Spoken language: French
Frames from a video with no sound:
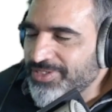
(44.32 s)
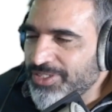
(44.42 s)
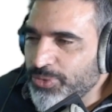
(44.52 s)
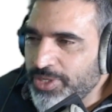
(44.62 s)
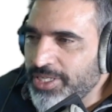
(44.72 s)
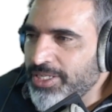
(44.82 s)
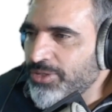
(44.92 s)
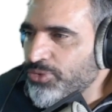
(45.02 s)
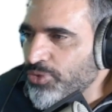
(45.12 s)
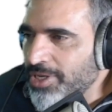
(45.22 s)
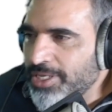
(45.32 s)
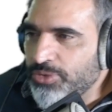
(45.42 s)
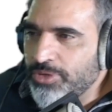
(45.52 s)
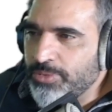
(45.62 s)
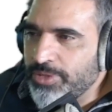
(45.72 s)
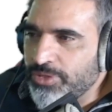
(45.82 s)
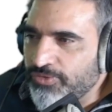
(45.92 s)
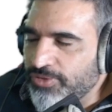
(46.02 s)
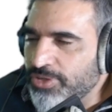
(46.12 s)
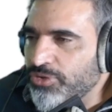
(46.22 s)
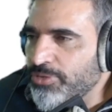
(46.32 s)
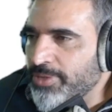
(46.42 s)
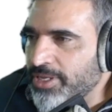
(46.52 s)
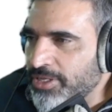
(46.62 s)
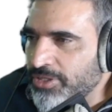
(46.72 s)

Oui, tous les réseaux sont fondés sur l'humain.